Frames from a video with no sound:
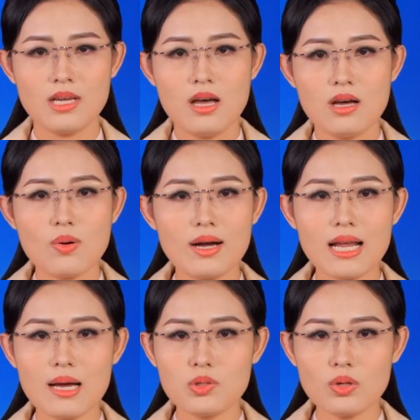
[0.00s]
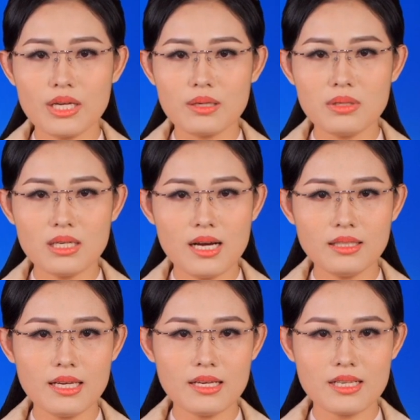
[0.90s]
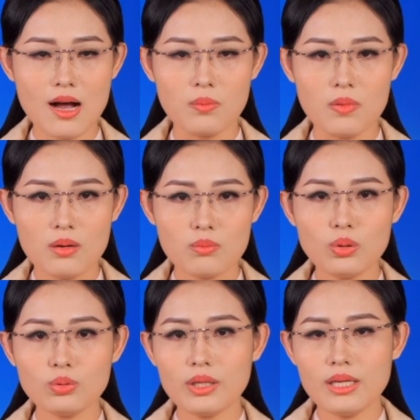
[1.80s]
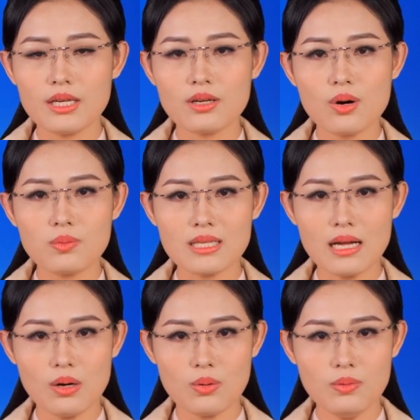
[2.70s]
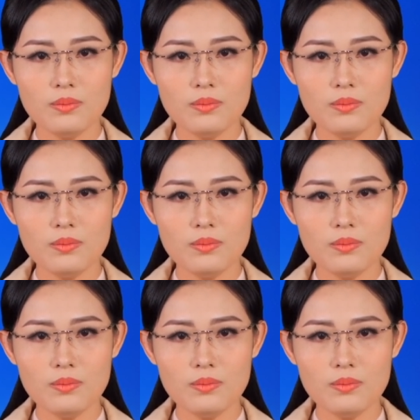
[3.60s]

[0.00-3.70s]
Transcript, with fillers: Quảng Nam xuất hiện mưa lớn diện rộng, bốn thủy điện cùng xả lũ.